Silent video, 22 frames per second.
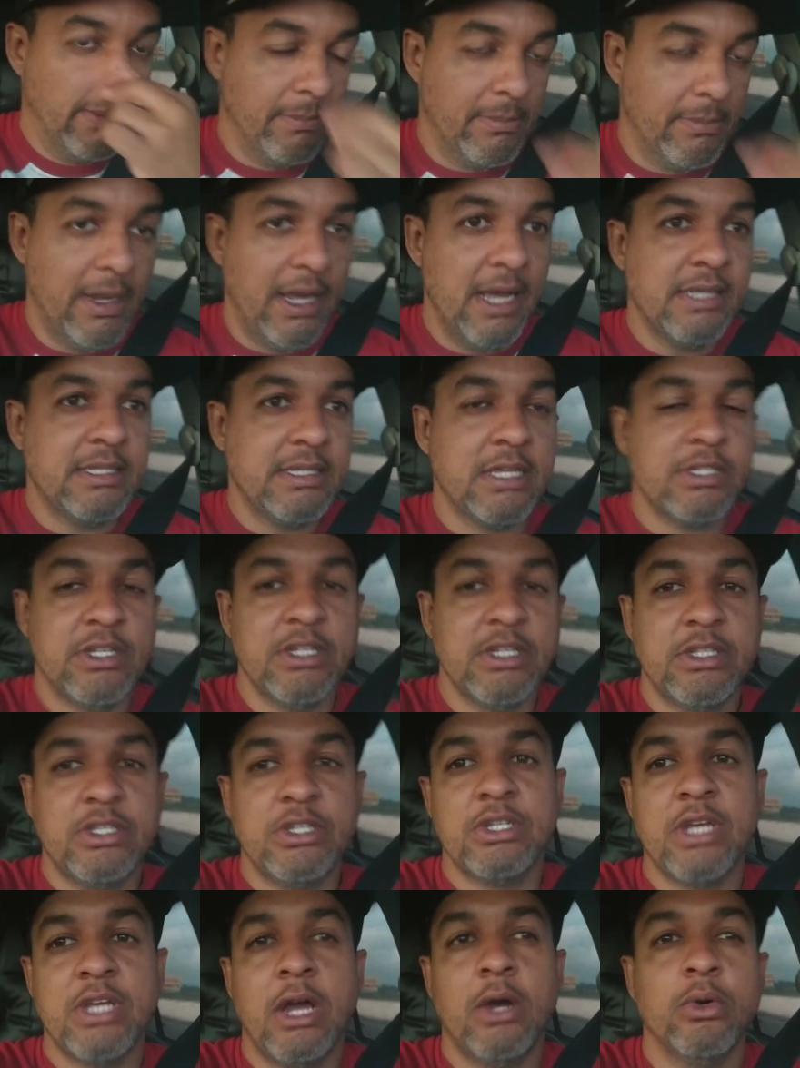Mas a
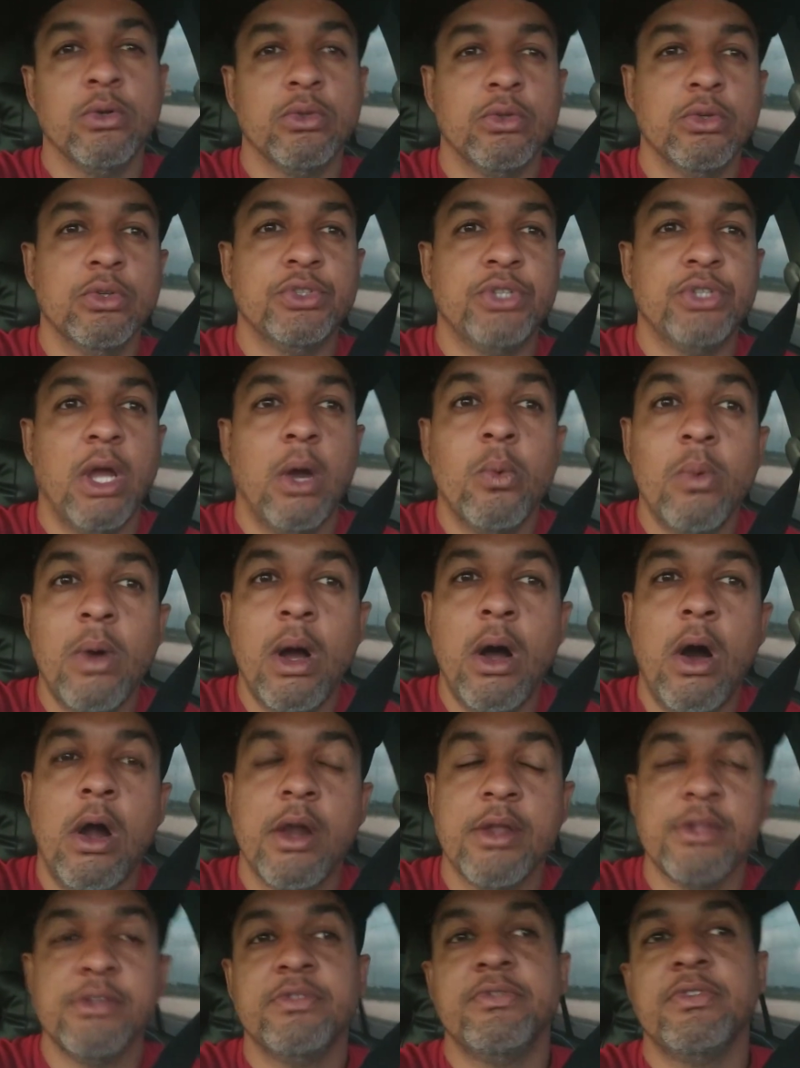gente já rodou já uma
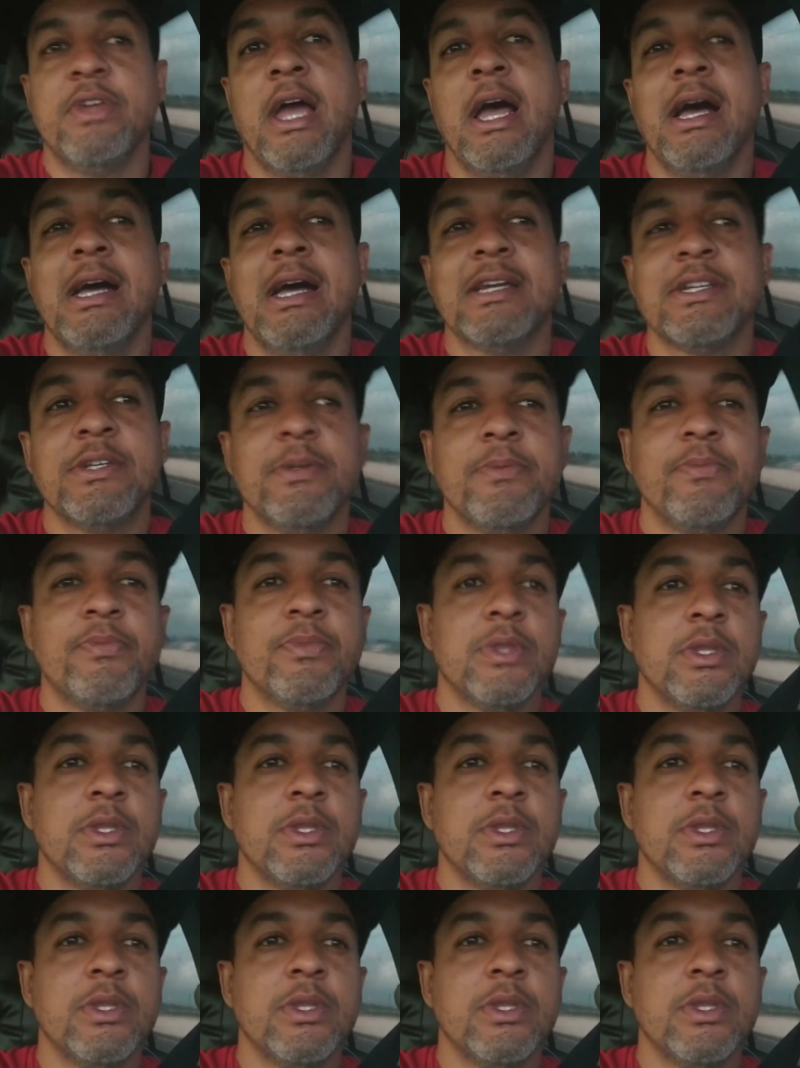hora de viagem